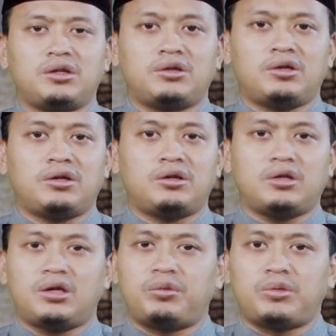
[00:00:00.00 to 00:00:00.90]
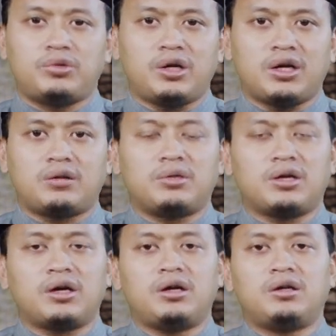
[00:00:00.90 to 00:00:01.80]
kita perbudakan
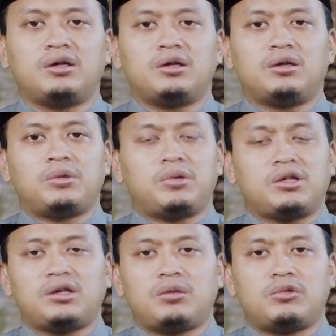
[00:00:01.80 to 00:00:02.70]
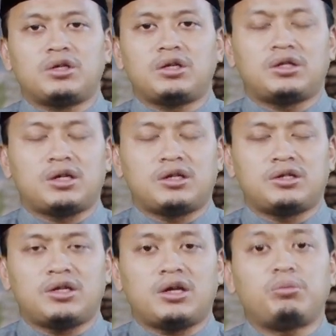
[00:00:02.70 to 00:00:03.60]
maka memang tidak mungkin kita
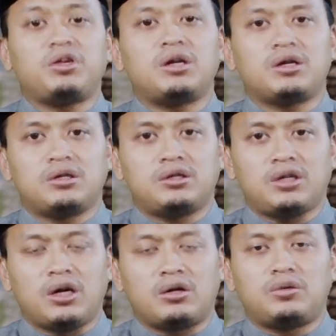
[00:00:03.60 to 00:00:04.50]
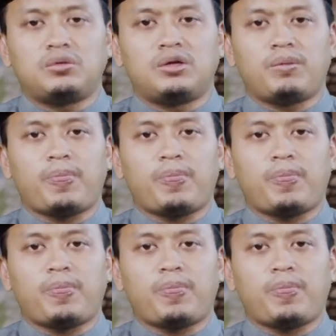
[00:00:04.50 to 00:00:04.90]
kerjakan pindah ke yang kedua